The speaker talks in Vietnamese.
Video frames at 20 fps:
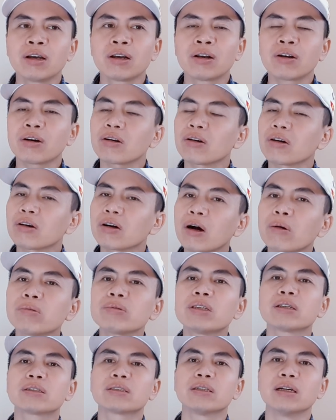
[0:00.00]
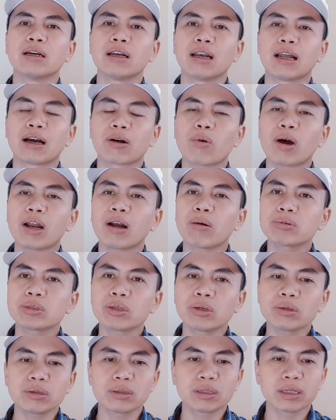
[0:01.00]
nó nó không thực sự là quá nóng
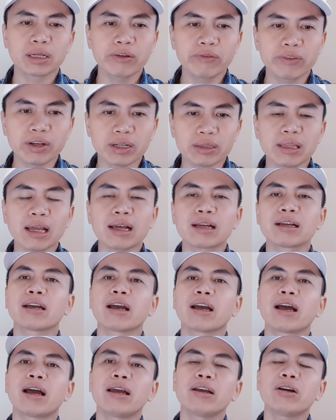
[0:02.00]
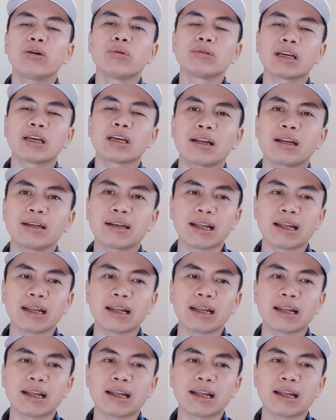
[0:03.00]
sốt thì cái việc tăng cái khung giá